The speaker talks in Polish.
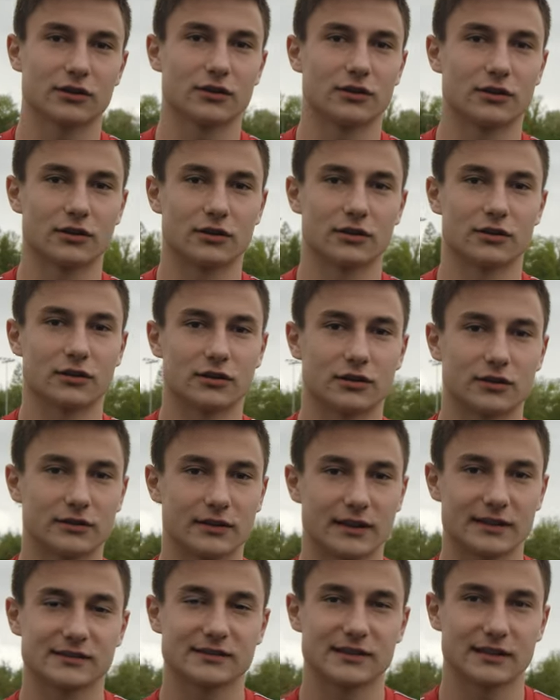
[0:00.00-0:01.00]
o
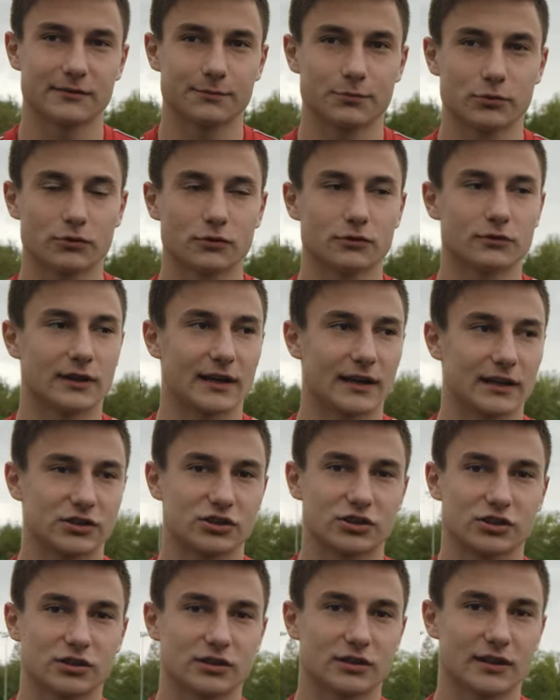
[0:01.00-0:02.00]
nasz zespół,
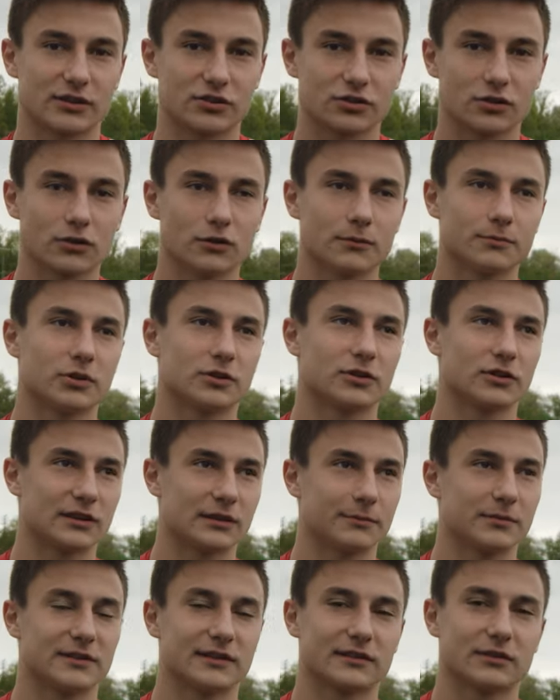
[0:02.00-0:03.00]
nasz, nasz klub, no to
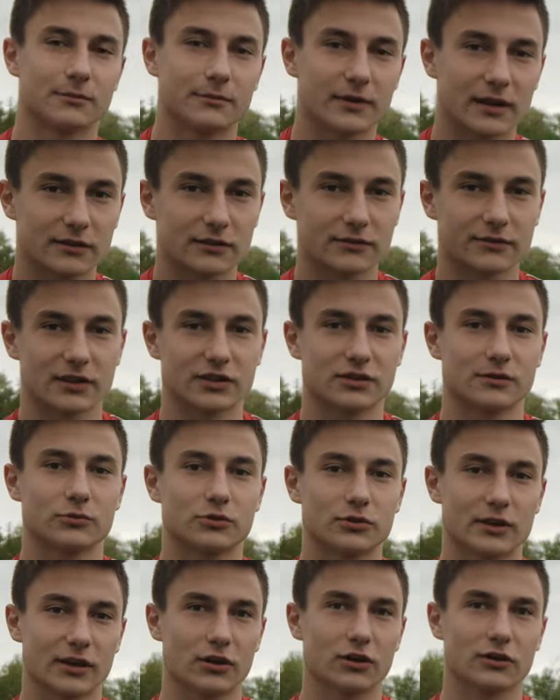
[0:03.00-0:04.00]
kibice są bardzo ważnym
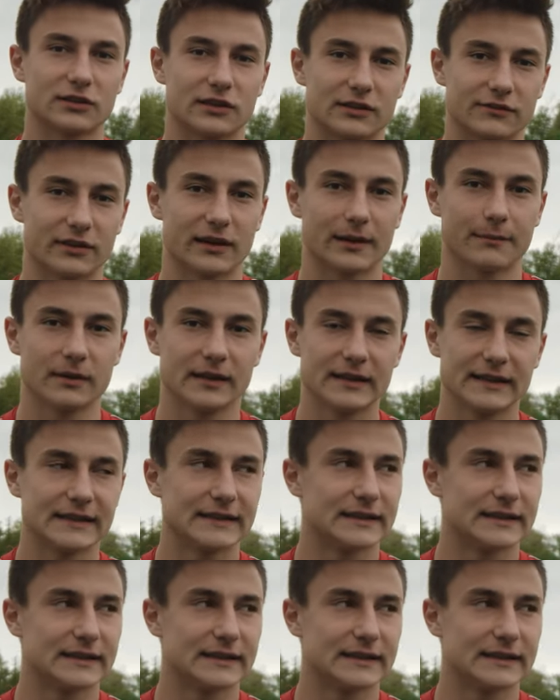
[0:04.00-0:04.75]
tutaj ogniwem